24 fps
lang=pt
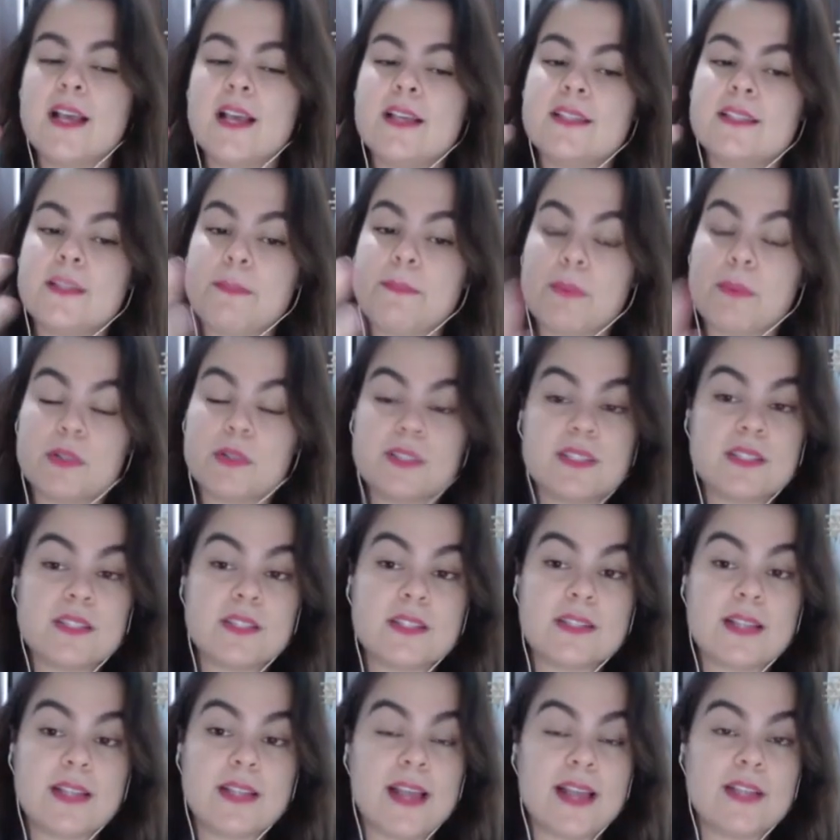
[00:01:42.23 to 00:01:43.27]
Você pode
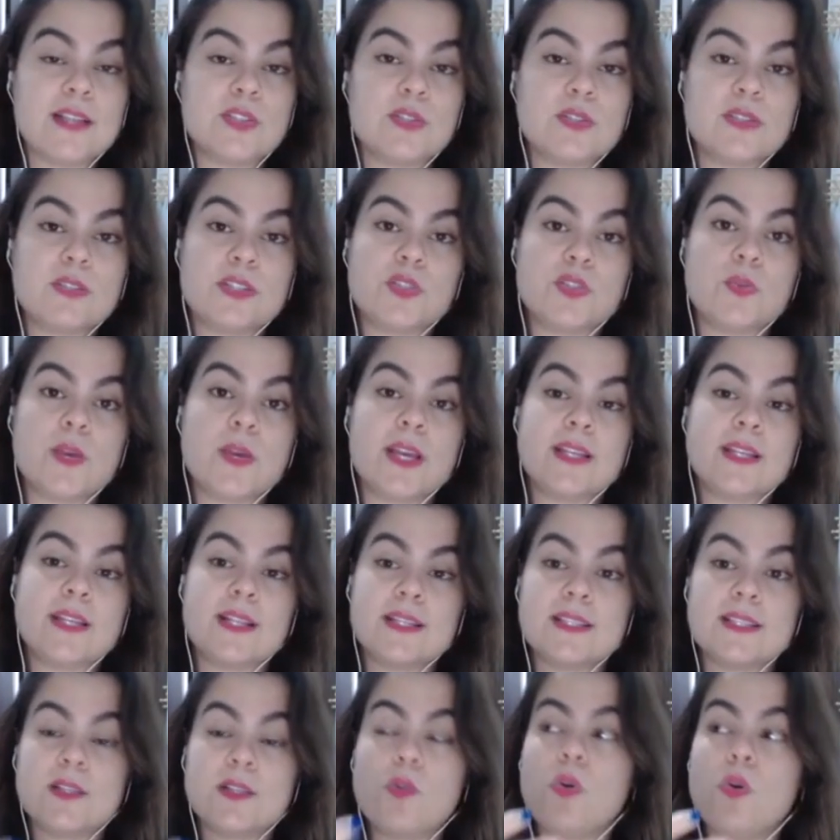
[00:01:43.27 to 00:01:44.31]
citar isso na sua
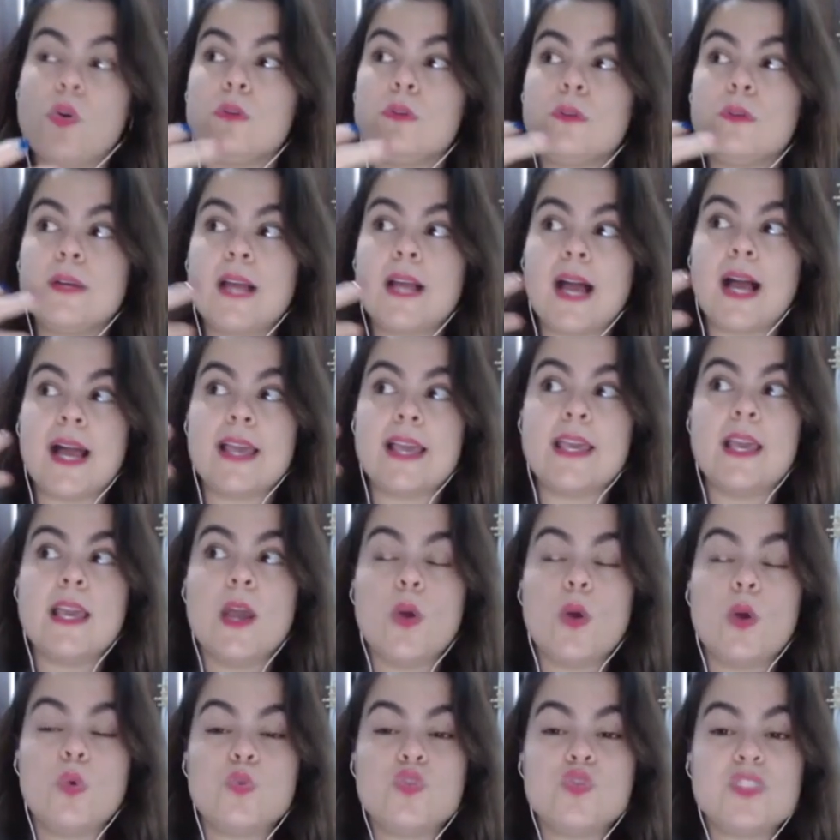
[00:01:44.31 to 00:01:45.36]
redação, colocar aí
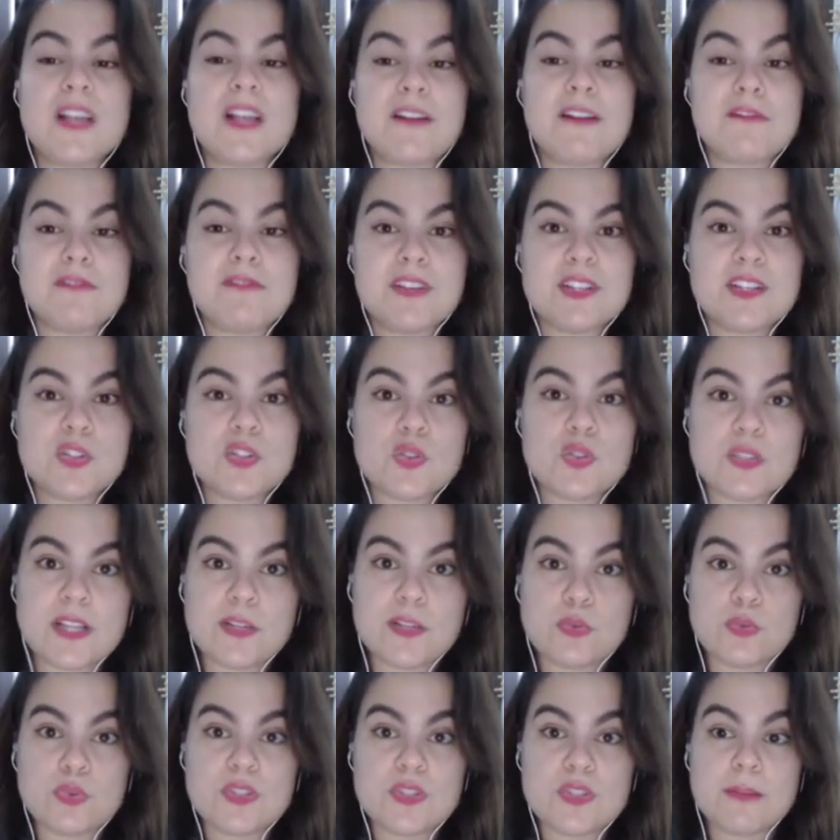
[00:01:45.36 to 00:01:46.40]
os avanços da
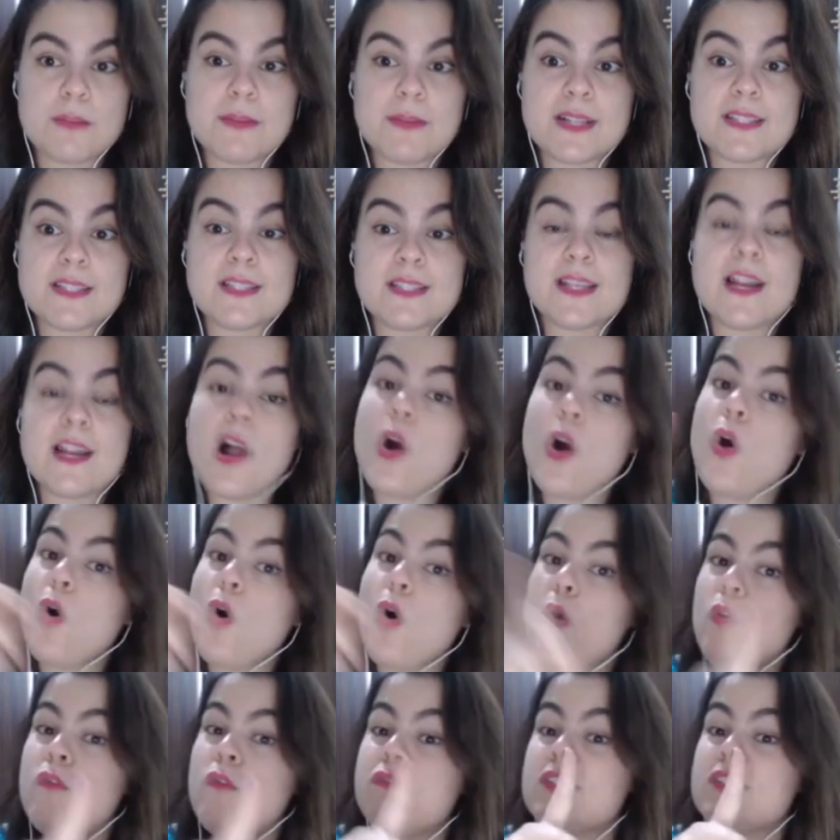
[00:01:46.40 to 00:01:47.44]
indústria brasileira,
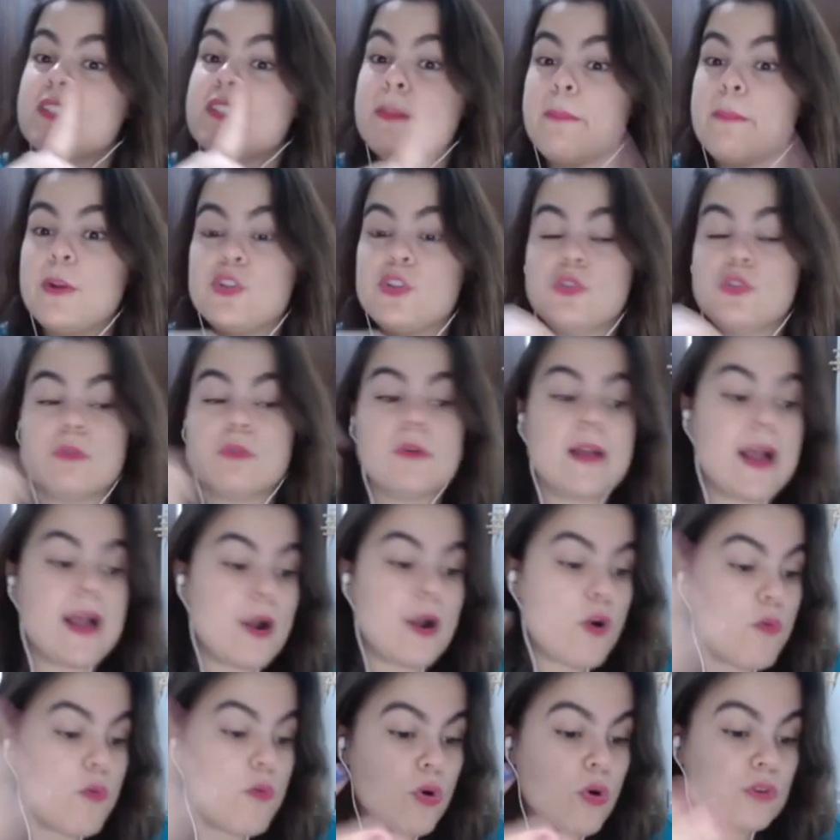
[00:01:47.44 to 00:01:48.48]
ou você pode
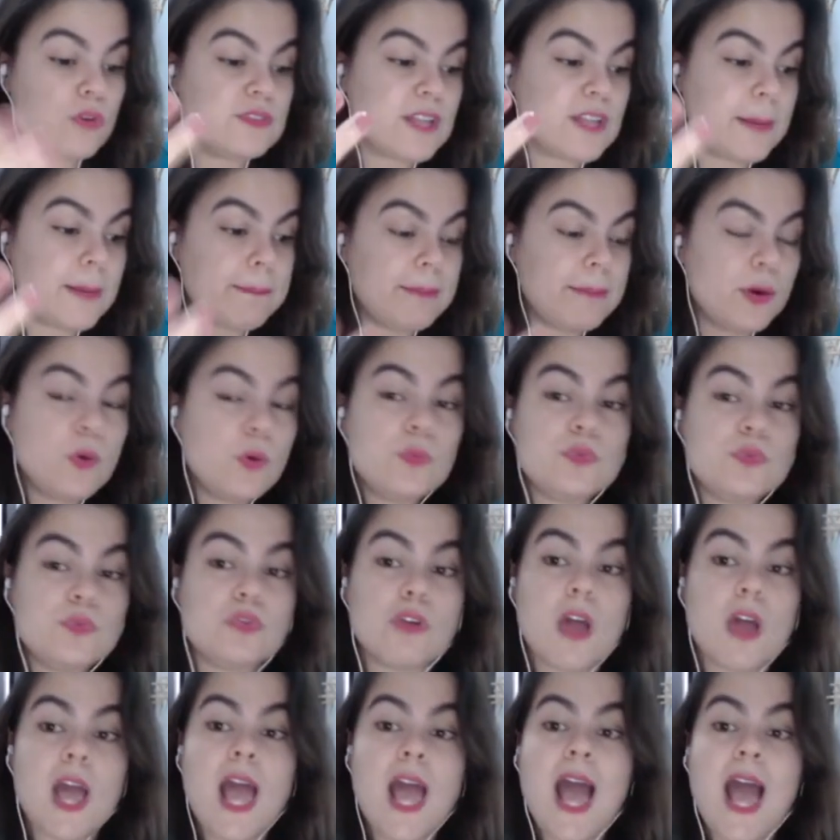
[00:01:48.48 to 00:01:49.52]
colocar como
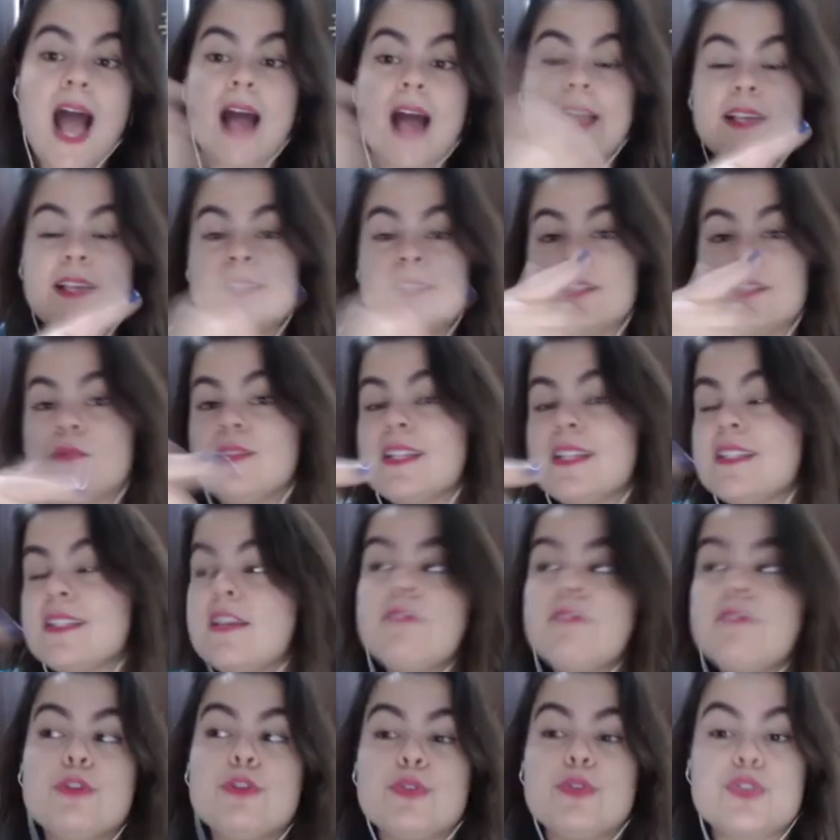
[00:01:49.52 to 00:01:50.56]
contraponto a questão das
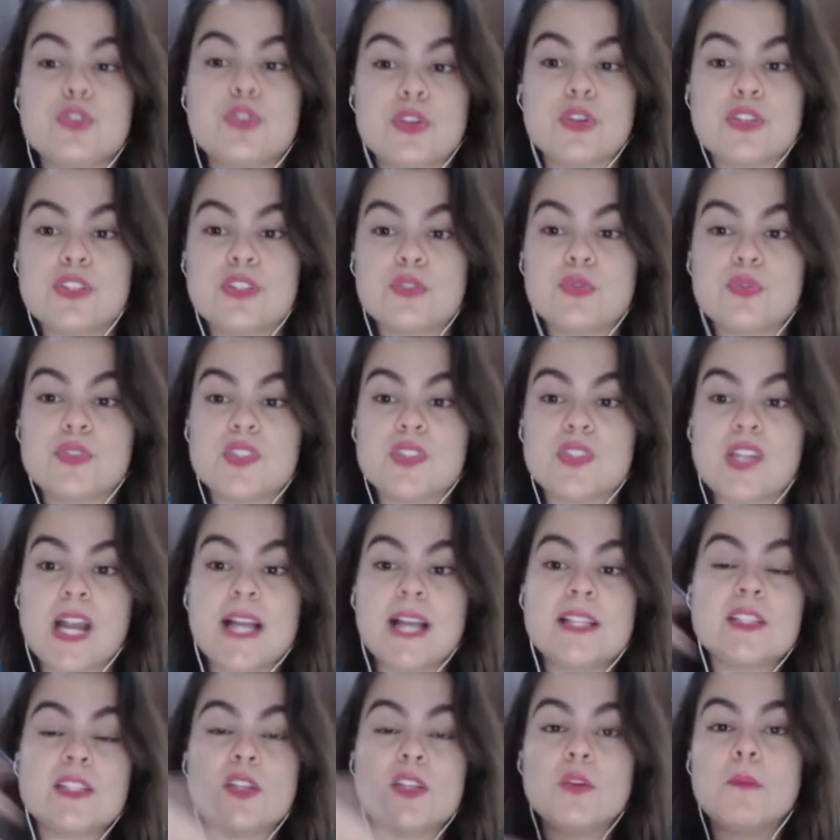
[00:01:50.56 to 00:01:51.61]
revoluções
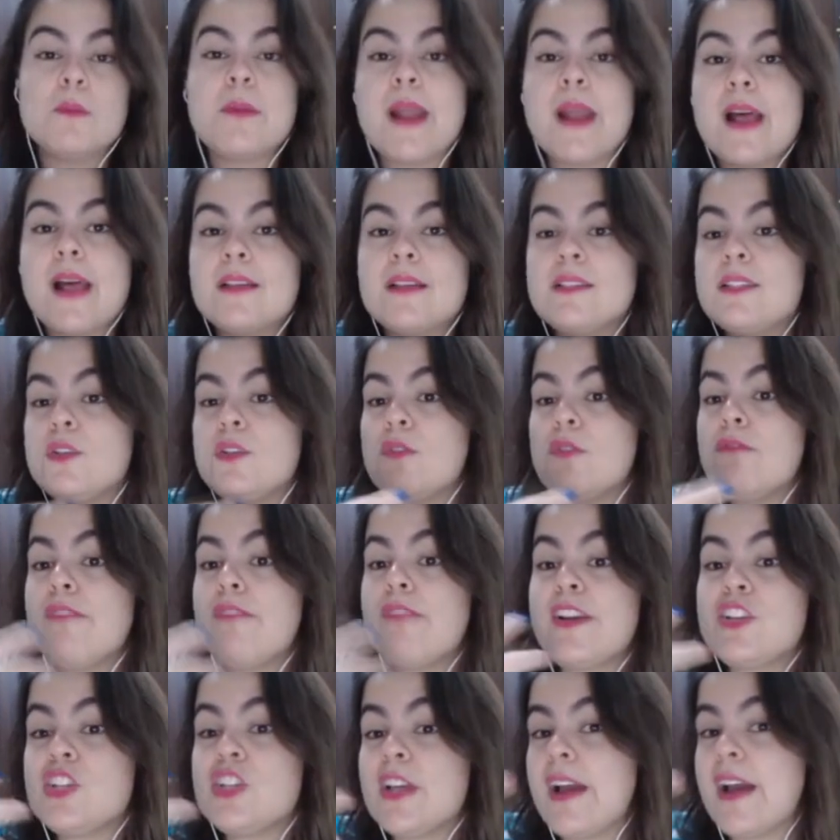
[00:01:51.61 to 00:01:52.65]
industriais que o Brasil
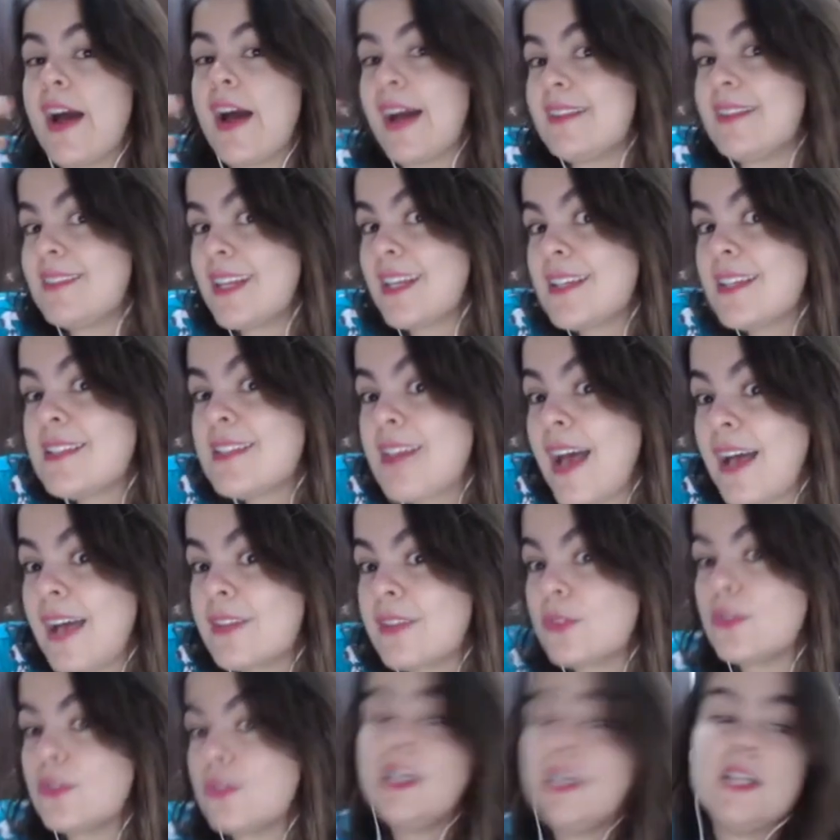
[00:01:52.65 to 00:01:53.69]
vai chegar
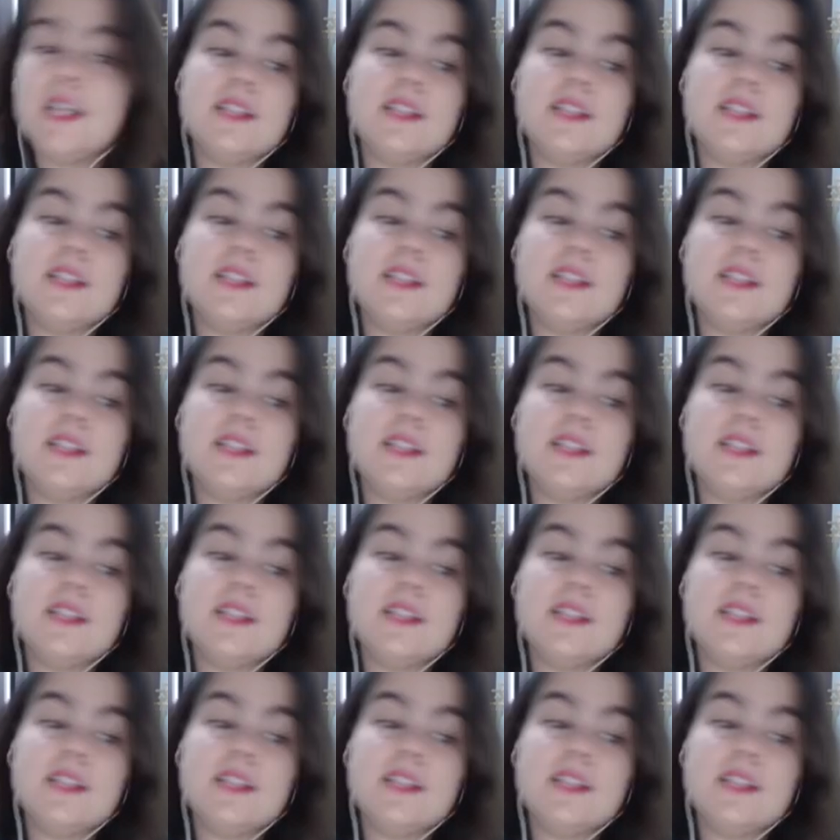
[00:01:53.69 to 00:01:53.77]
atrasado.